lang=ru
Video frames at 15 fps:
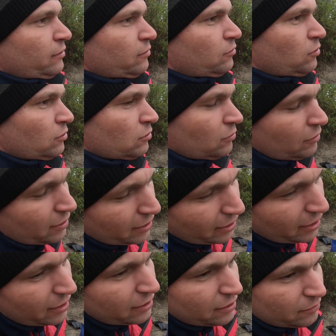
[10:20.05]
Вот. Ну,
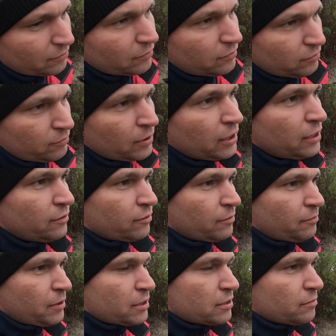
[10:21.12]
играли там, были
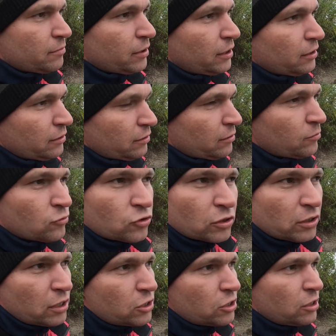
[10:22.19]
европейцы, были
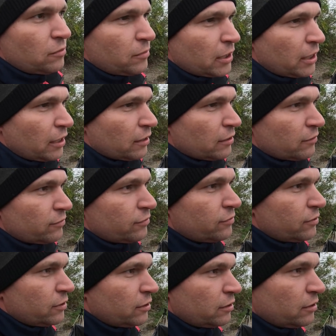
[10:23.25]
немножко наших иммигрантов,
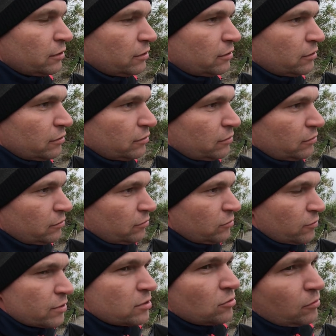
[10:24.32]
э,
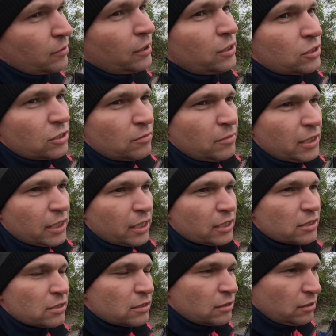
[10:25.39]
но в основном, конечно,
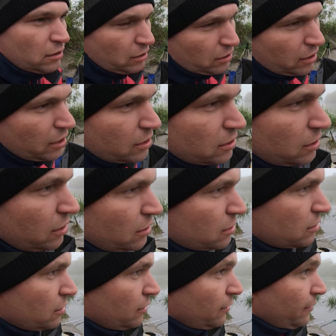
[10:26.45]
американцы и китайцы
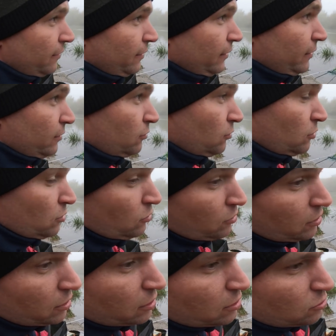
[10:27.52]
есть. Вот.
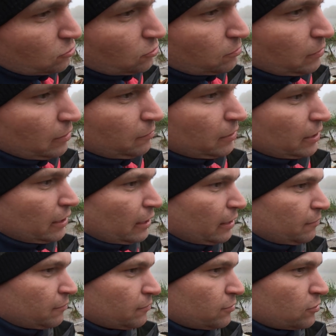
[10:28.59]
Люди танцуют, мы им
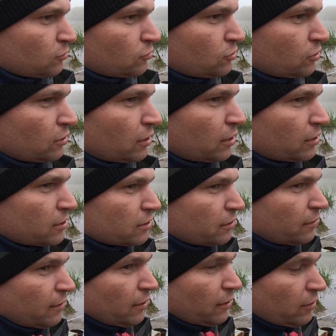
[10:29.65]
играем, все очень
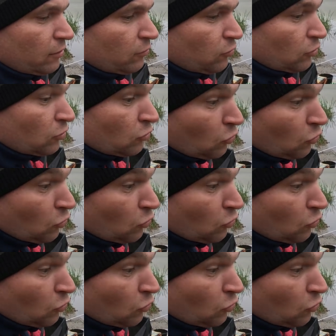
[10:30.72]
нравится. Вот.